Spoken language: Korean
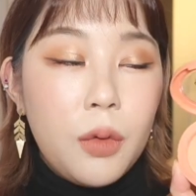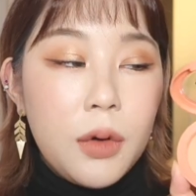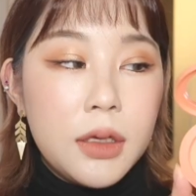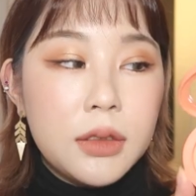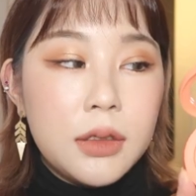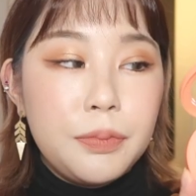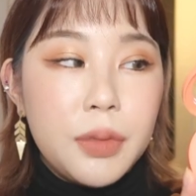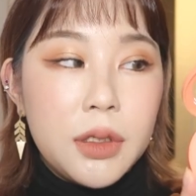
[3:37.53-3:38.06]

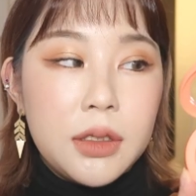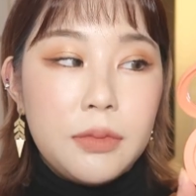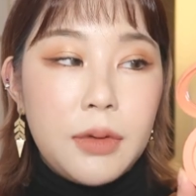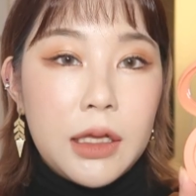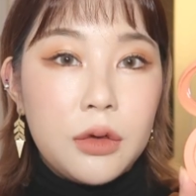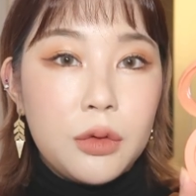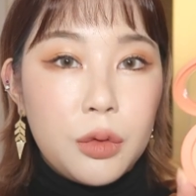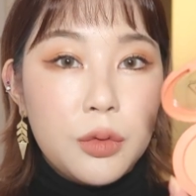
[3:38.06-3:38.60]
오렌지빛이
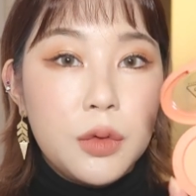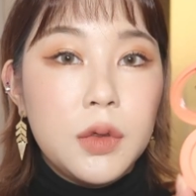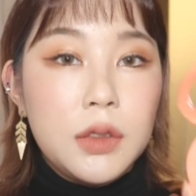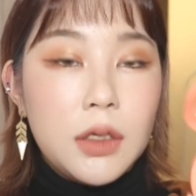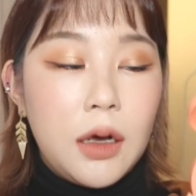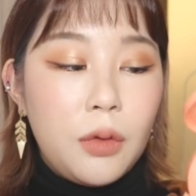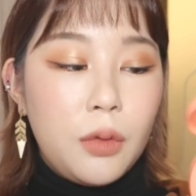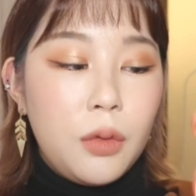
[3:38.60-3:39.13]
많이
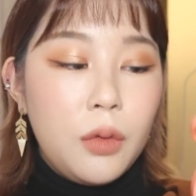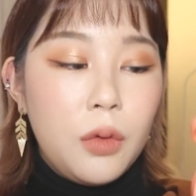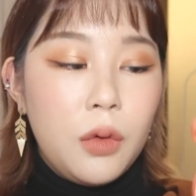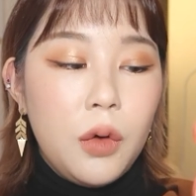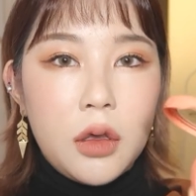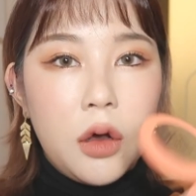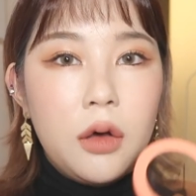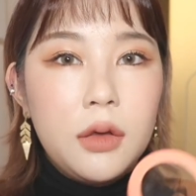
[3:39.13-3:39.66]
돌지
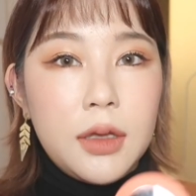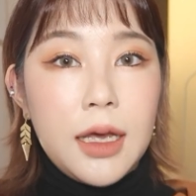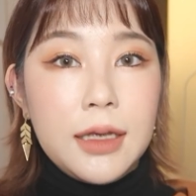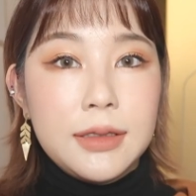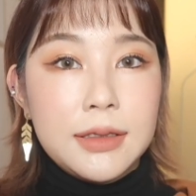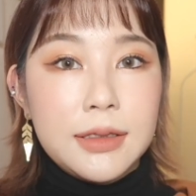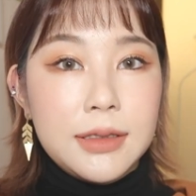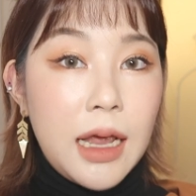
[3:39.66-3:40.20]
않고
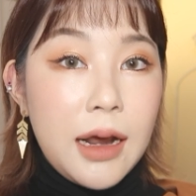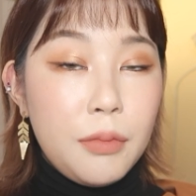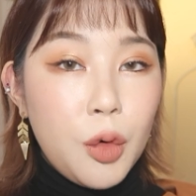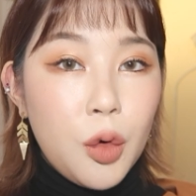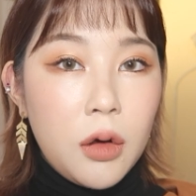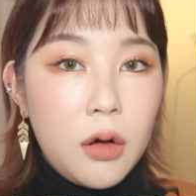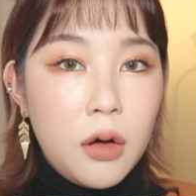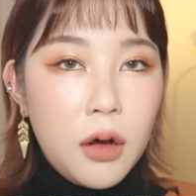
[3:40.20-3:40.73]
연한
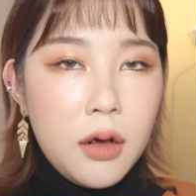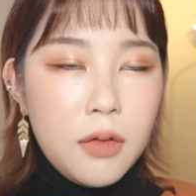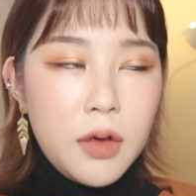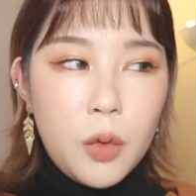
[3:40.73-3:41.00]
살몬 컬러?